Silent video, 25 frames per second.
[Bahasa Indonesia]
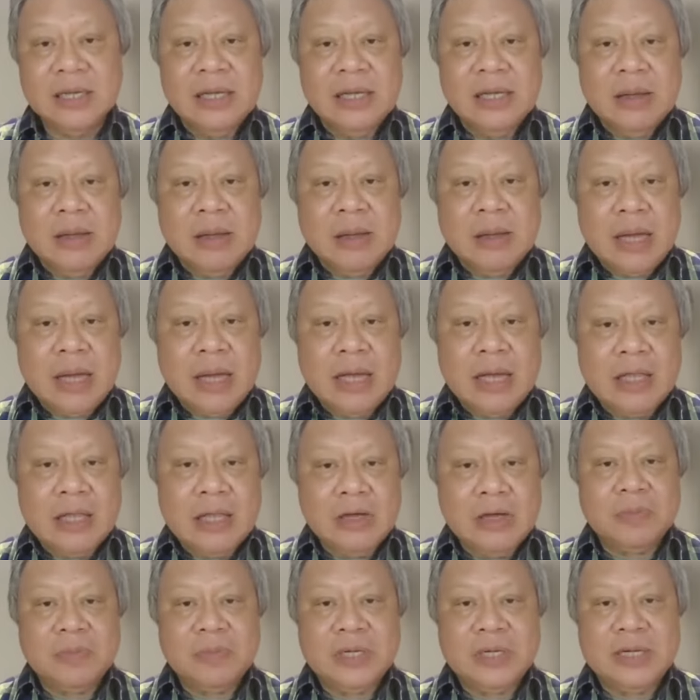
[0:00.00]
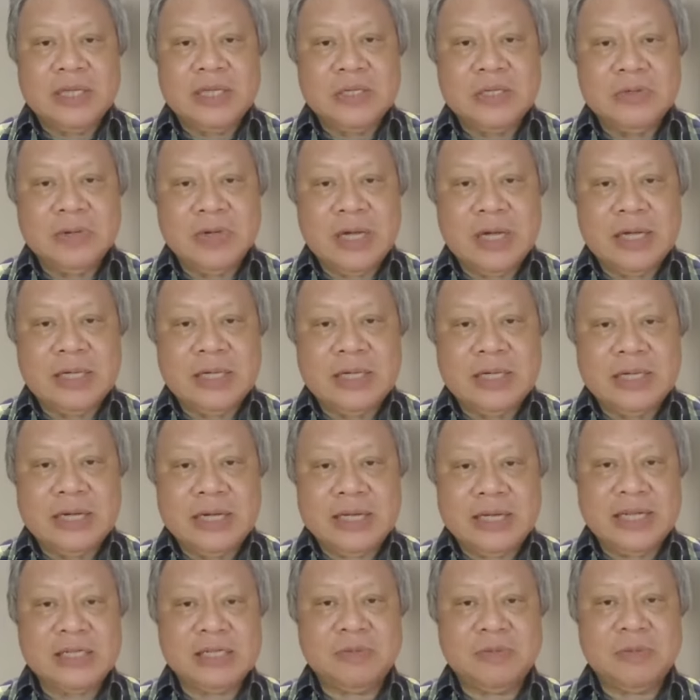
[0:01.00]
helikopter ini juga dikenal
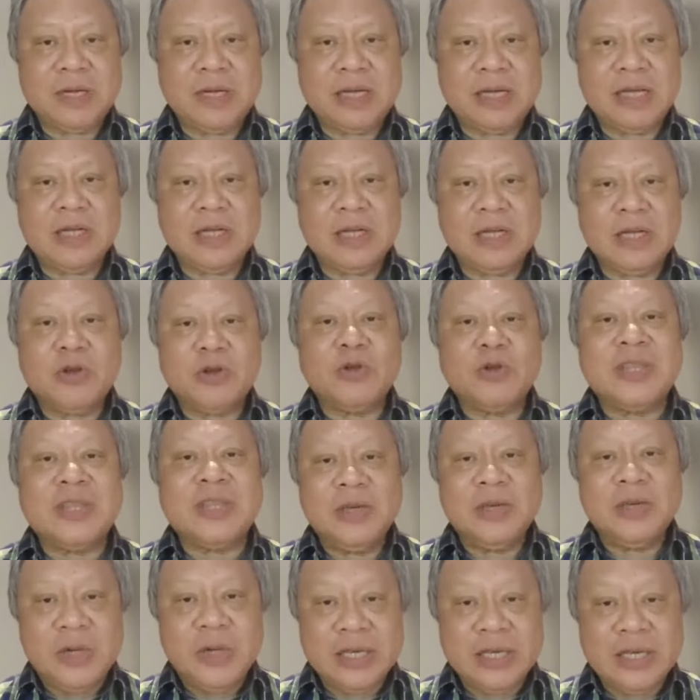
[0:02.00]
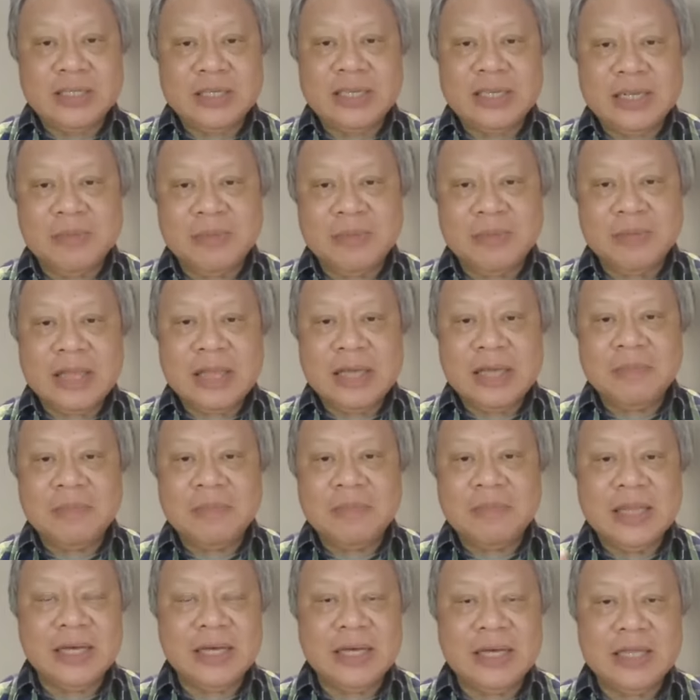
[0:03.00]
sebagai rotary wing. Jadi baling-baling
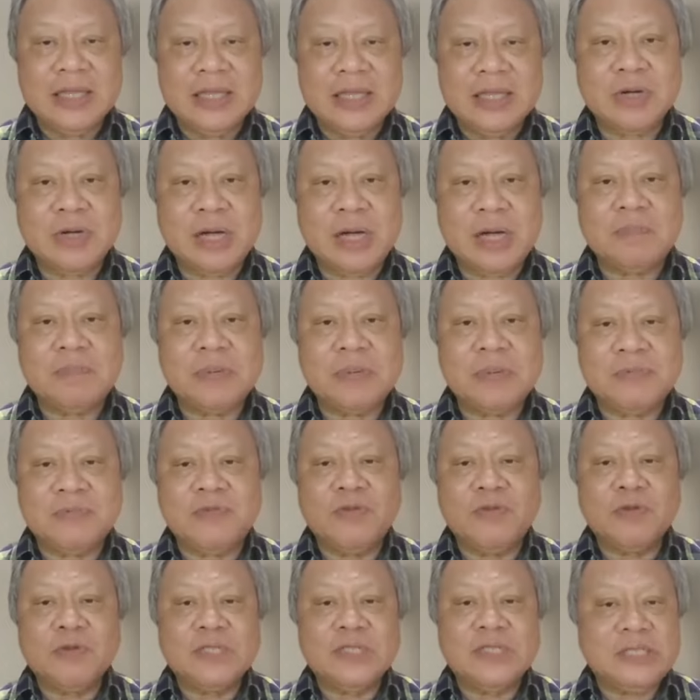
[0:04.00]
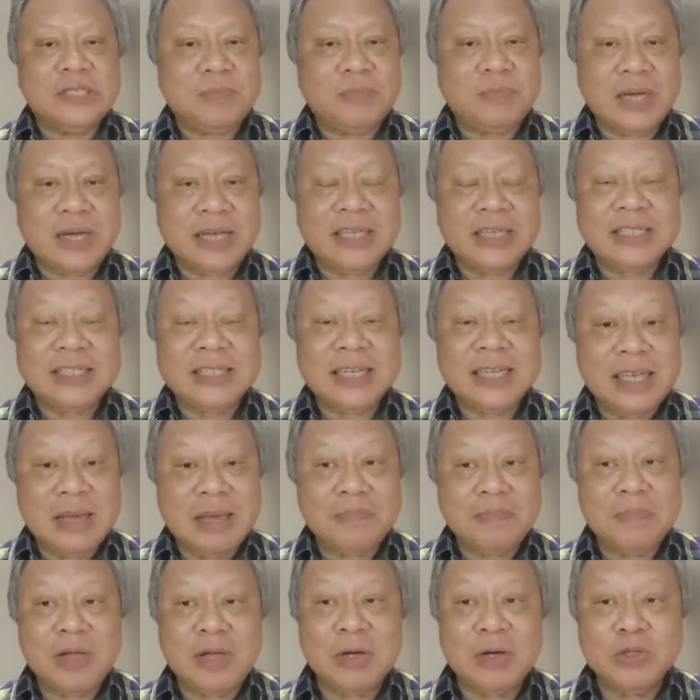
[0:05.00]
ini juga berfungsi sebagai
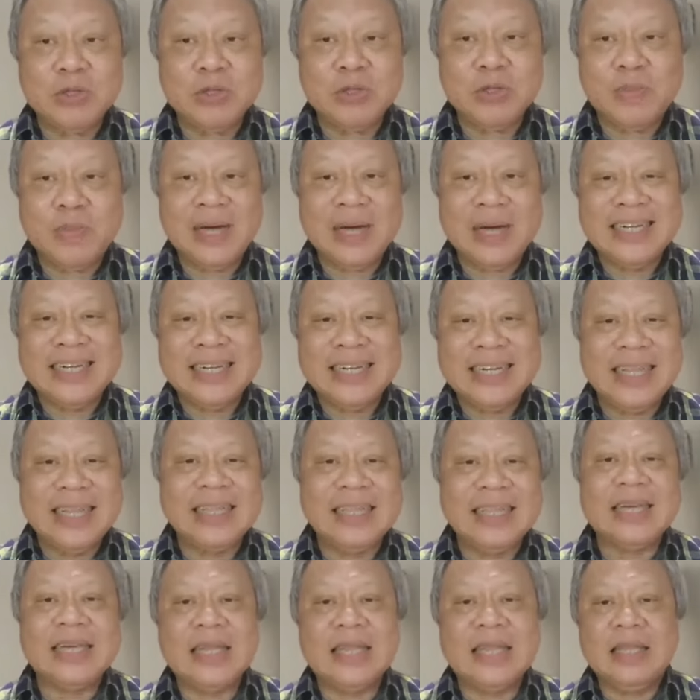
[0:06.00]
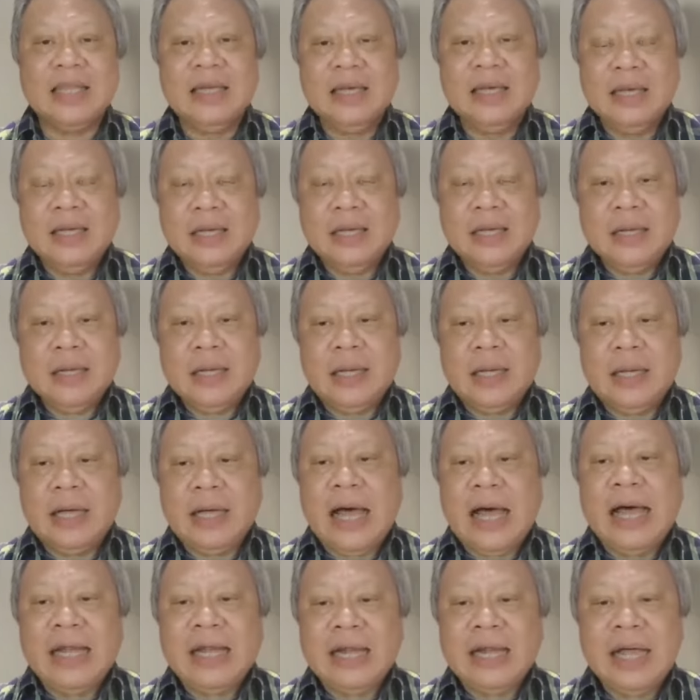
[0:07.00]
sayapnya untuk mengendalikan
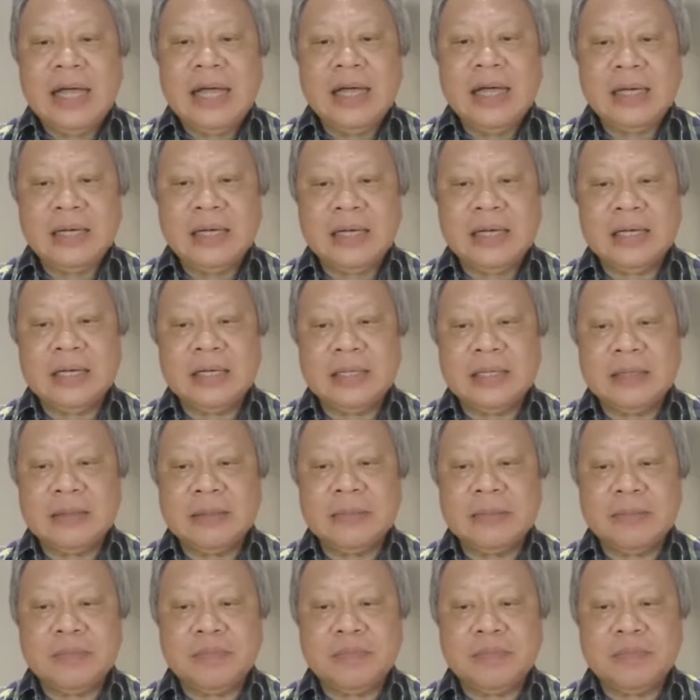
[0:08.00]
arah eh,